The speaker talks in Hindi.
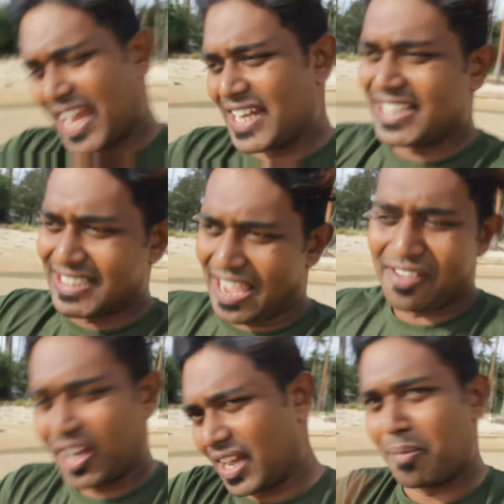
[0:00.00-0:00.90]
चाइनीज़ ये
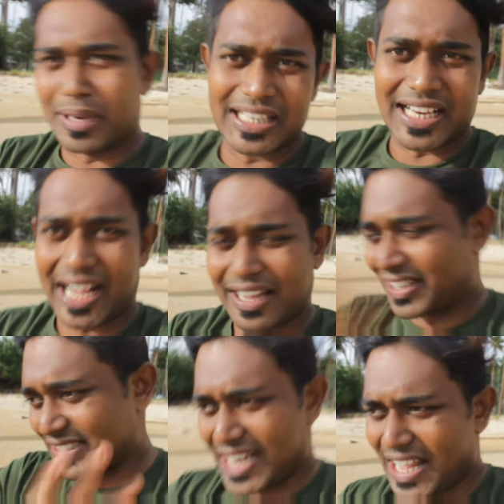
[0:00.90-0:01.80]
वगैरह मिल जाएगा
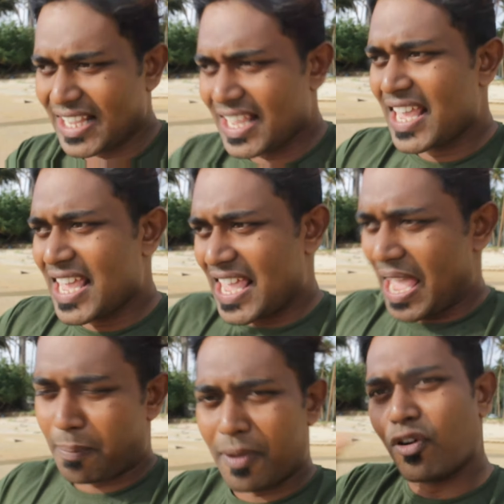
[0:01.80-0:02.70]
ऐसा नहीं
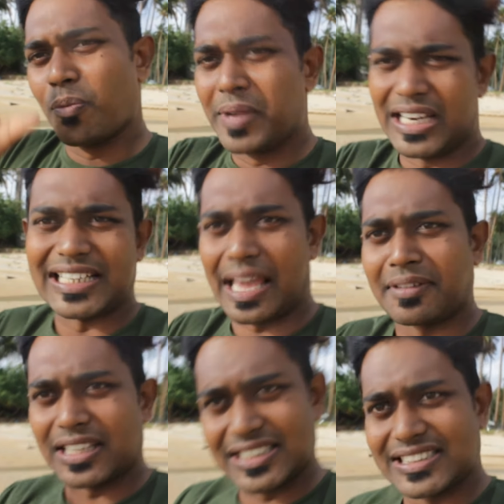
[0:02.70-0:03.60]
यहाँ पे वो मील टाइप
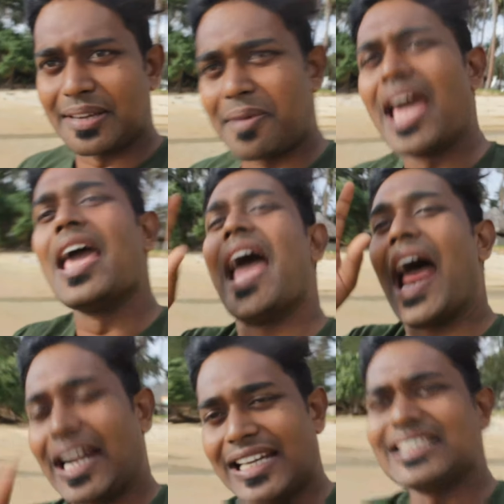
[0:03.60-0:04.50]
का सिस्टम है
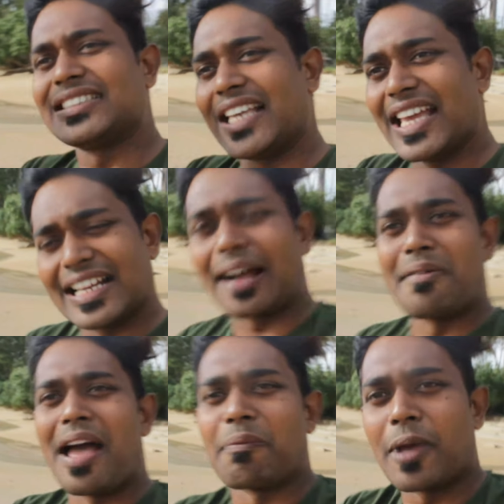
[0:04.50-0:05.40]
एटलीस्ट ये जगह
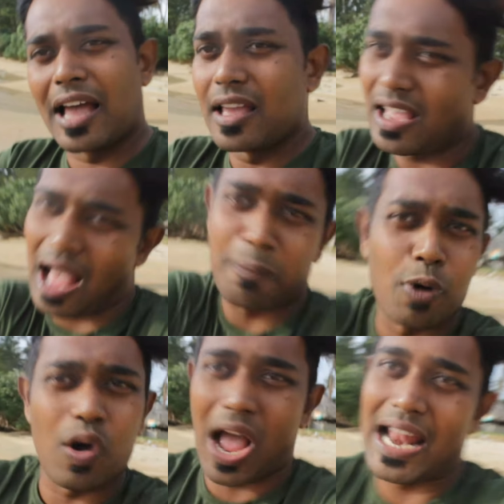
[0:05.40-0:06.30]
में आपके
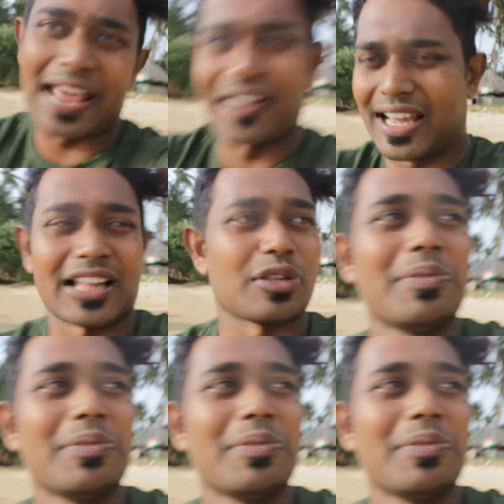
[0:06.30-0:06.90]
आपको खाना वगैरह तो